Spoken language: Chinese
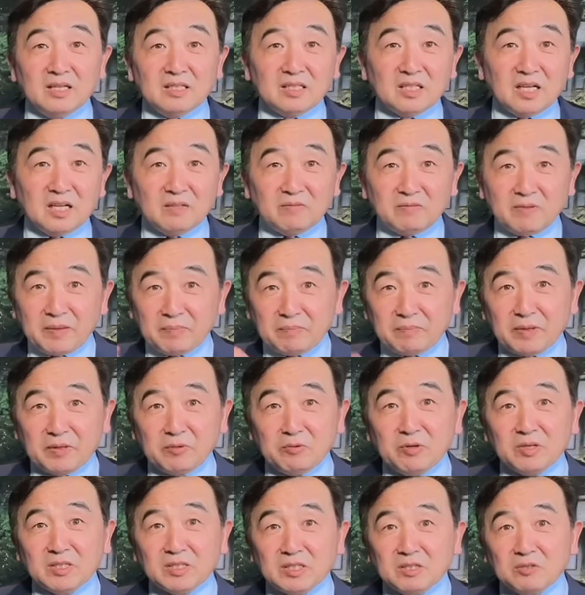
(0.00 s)
成为北
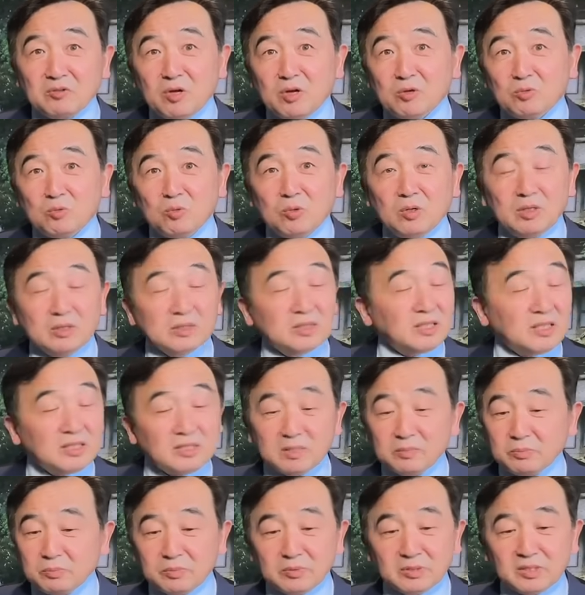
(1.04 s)
约成员国，其
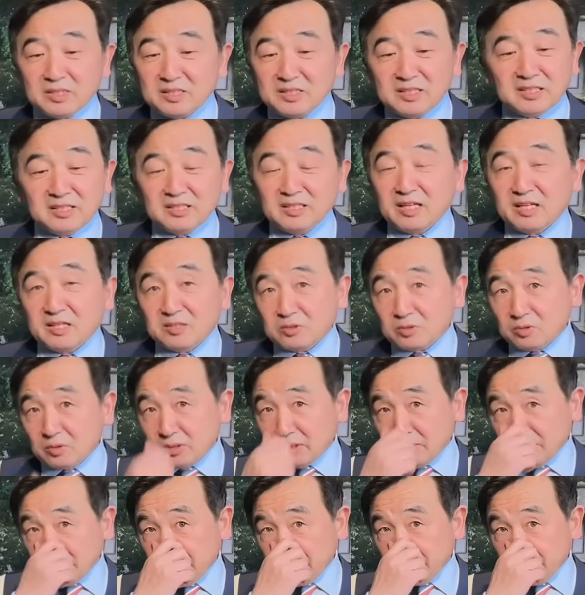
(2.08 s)
实不是今天说的，